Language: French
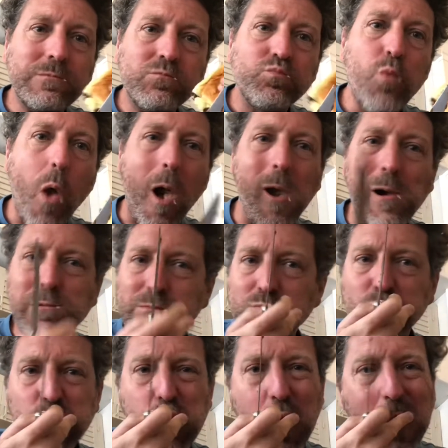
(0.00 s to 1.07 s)
Ouais.
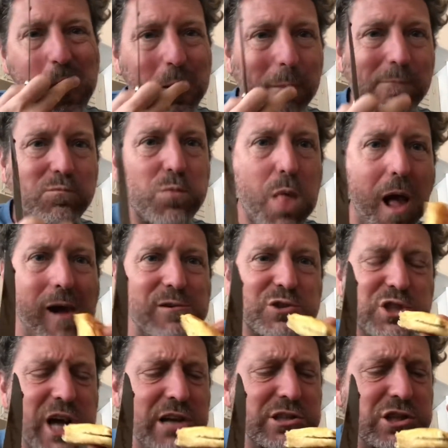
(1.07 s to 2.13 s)

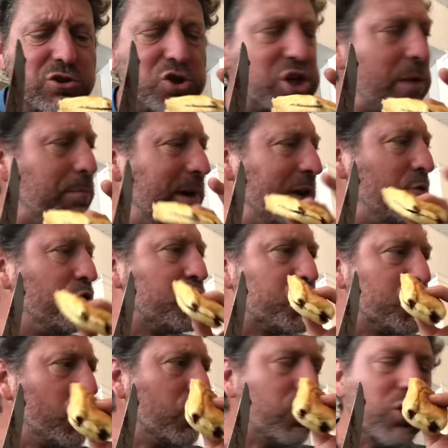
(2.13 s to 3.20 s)
Ça, c'est ce que j'appelle une
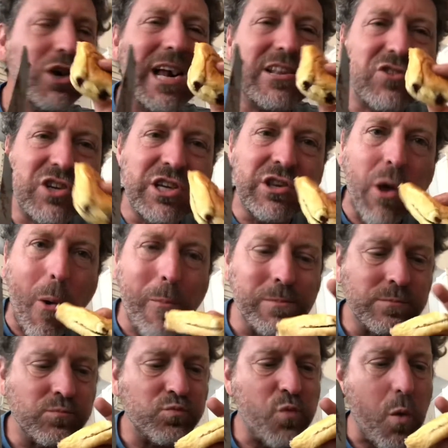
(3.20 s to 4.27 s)
chocolatine.
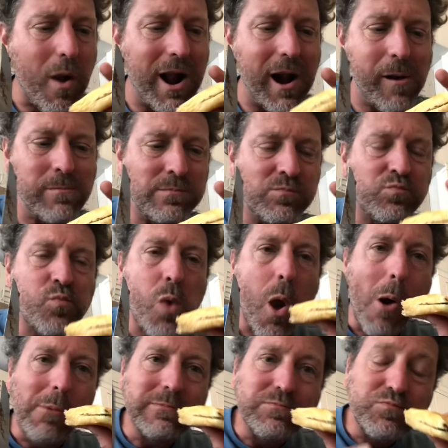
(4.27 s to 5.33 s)
Voilà.
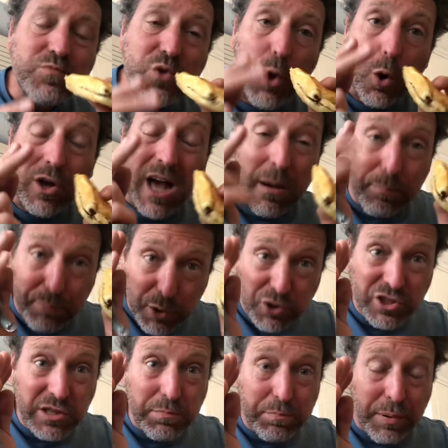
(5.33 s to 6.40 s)
Donc un
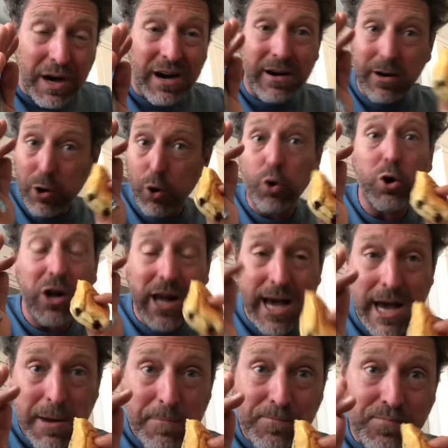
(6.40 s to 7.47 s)
petit pain au
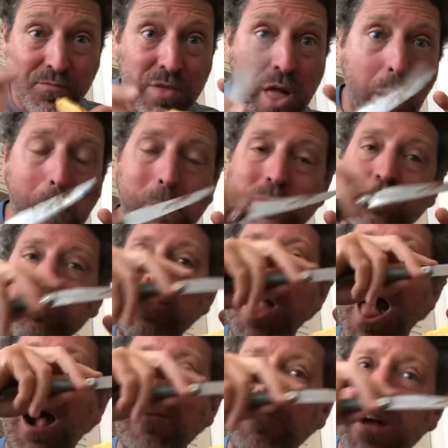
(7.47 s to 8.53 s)
lait
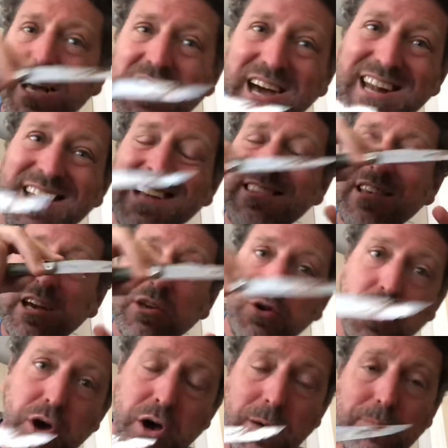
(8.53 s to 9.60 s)
avec à l'intérieur